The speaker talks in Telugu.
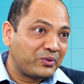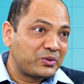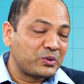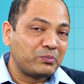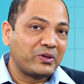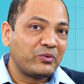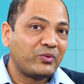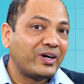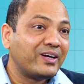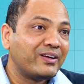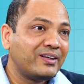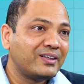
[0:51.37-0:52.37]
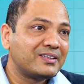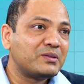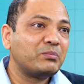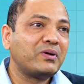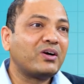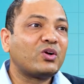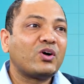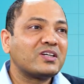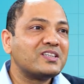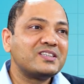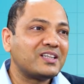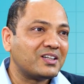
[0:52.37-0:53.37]
సో మనం వాటిని సింపుల్గా
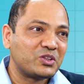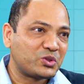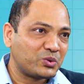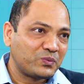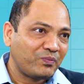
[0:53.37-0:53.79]
టాక్సిన్స్ అనొచ్చు